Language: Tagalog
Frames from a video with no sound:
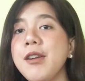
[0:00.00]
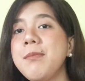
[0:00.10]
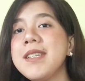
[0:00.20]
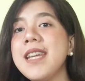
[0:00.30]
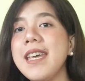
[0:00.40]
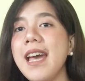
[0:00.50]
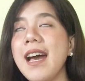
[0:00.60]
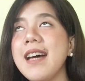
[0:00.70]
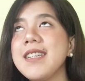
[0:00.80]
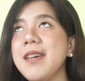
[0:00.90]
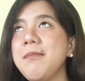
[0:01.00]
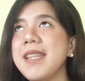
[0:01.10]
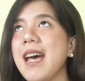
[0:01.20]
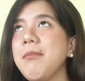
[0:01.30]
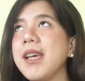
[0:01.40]
Pero masaya kasi
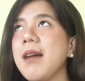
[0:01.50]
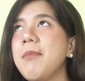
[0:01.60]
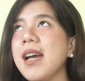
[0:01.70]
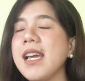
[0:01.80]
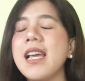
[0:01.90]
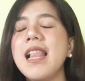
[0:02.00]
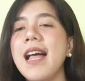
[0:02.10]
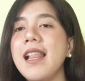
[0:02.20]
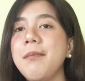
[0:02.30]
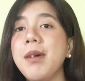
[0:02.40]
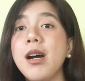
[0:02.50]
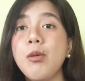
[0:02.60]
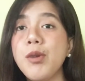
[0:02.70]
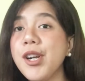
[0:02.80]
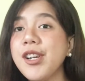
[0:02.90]
madami kang makikilalang mga
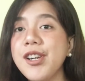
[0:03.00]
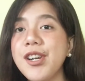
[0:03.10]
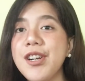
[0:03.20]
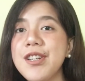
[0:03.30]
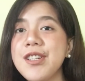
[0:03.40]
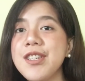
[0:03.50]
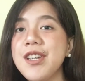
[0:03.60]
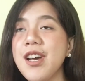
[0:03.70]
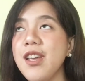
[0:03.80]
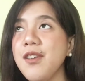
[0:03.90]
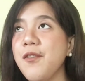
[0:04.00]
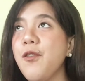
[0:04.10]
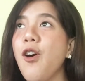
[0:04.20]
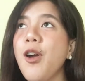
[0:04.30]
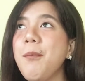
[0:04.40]
workers, yung
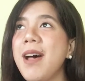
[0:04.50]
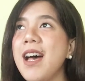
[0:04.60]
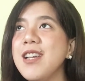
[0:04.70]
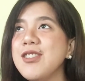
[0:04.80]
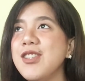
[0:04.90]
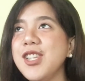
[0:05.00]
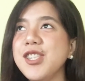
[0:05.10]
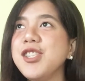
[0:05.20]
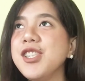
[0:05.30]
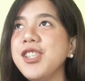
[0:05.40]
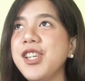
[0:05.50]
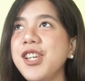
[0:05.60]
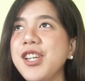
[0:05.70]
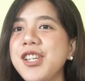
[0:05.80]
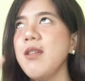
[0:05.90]
foreman, yung
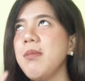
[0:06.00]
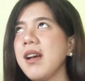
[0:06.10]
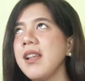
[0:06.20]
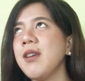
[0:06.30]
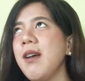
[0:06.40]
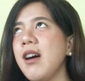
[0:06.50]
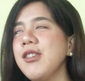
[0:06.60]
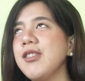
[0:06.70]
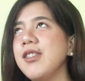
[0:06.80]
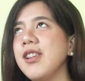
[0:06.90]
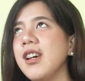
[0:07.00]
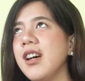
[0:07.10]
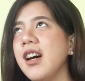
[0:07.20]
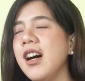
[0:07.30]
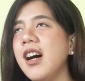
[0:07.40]
engineer. Sabag ginawa ko nun
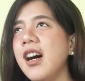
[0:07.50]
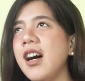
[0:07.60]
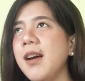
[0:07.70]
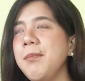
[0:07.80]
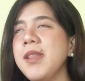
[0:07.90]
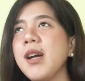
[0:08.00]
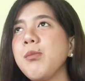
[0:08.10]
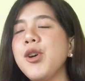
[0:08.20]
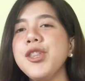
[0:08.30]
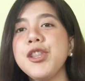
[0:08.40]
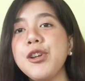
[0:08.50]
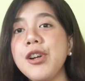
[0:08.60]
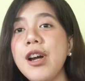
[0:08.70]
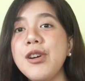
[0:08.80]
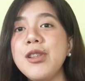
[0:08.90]
uh, pinag-monitor
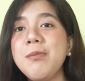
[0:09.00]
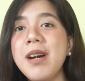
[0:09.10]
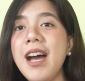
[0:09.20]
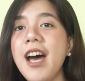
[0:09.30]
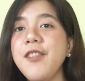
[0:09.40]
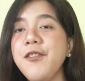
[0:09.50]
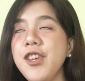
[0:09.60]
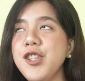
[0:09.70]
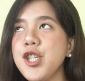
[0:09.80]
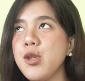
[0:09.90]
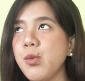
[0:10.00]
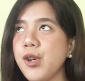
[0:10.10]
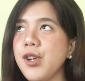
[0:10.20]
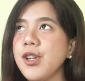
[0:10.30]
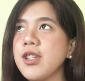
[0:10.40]
ako ng mga unfinished
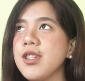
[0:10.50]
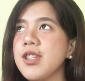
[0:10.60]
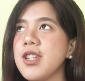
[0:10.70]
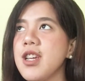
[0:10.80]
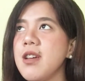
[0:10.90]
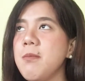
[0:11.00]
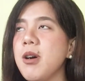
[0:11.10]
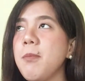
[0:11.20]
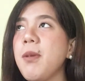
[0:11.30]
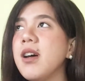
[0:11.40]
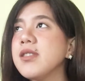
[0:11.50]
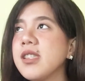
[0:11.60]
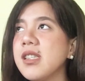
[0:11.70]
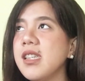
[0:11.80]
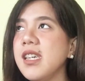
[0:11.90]
works, ng mga
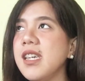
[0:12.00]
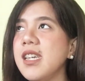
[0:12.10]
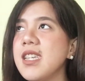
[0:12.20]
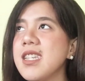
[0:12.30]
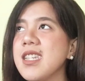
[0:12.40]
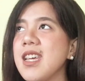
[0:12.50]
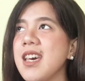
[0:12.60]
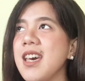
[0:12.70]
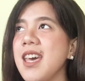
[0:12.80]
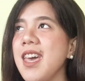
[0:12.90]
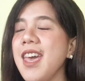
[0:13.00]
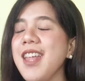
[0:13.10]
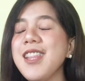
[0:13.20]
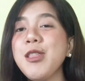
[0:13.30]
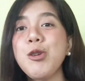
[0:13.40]
punch list,
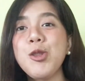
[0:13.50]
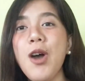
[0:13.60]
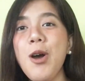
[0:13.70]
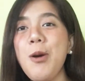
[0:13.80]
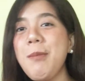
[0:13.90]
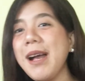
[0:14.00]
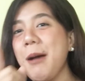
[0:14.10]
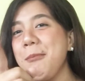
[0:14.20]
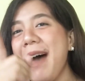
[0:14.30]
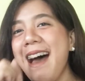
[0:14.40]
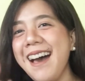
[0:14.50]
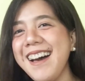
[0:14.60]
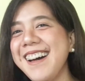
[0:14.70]
and natuto ako magkapak.